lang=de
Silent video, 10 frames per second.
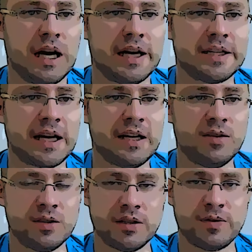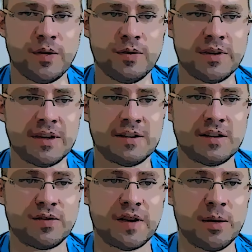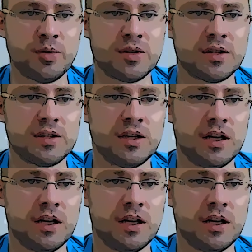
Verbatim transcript: an 365 Verbote